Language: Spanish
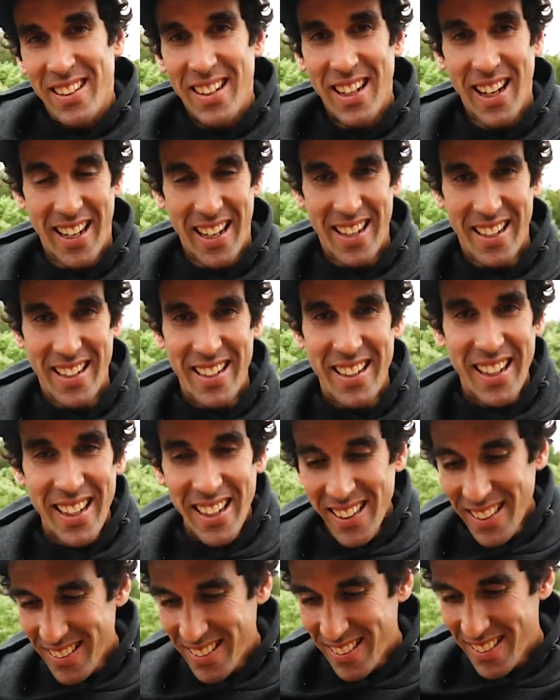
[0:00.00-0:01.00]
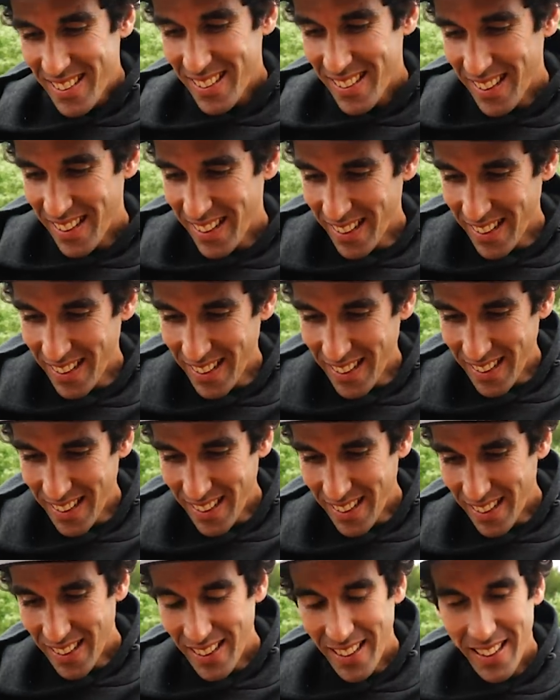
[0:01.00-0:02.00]
la carrera,
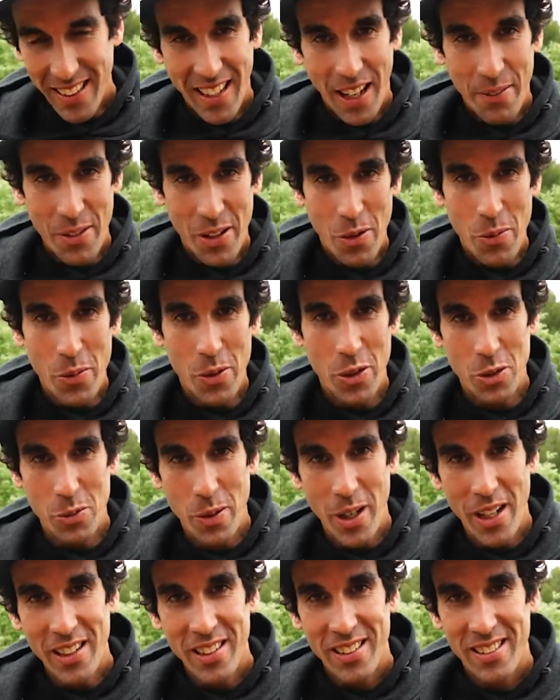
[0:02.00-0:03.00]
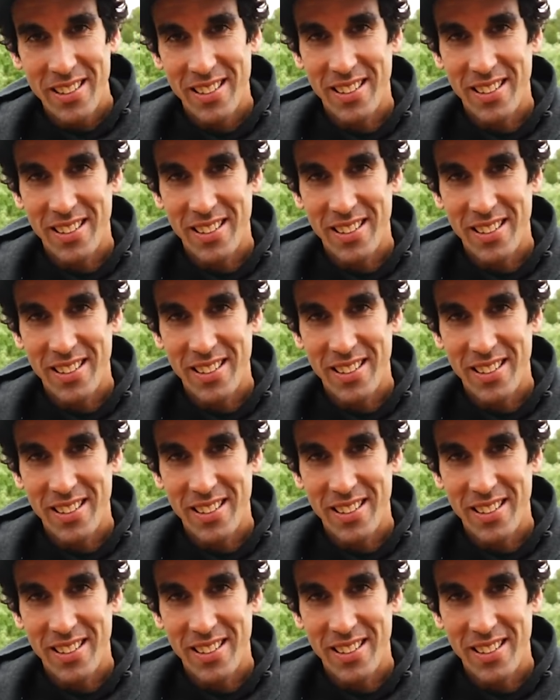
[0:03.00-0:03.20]
eh, a ver cómo nos va.